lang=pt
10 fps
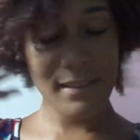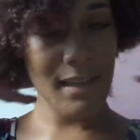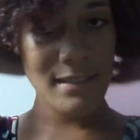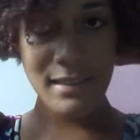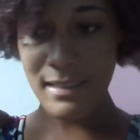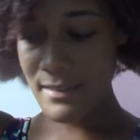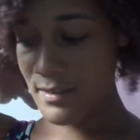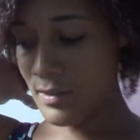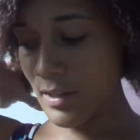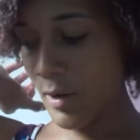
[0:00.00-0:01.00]
Como eu tô
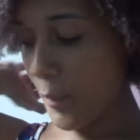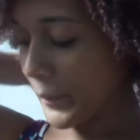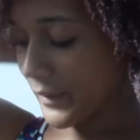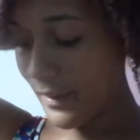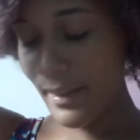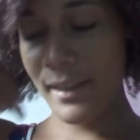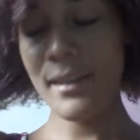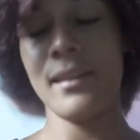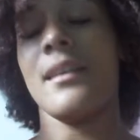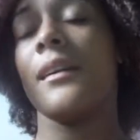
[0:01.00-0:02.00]
usando essas
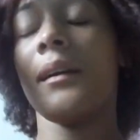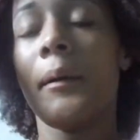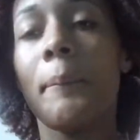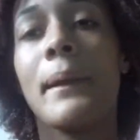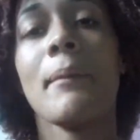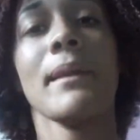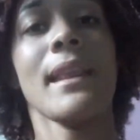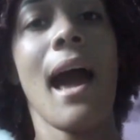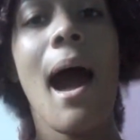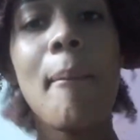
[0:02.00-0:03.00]
caseiras, eu
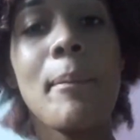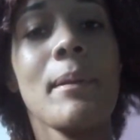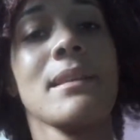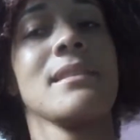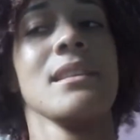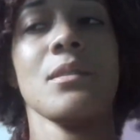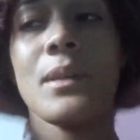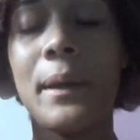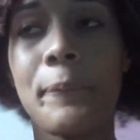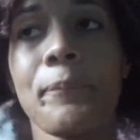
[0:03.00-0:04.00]
optei pela
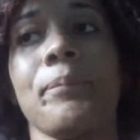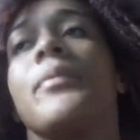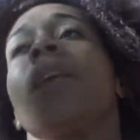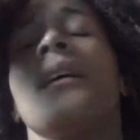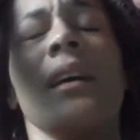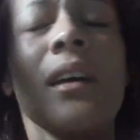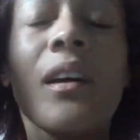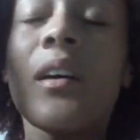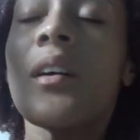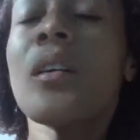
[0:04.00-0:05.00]
beterraba e pela
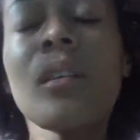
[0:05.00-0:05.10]
cenoura.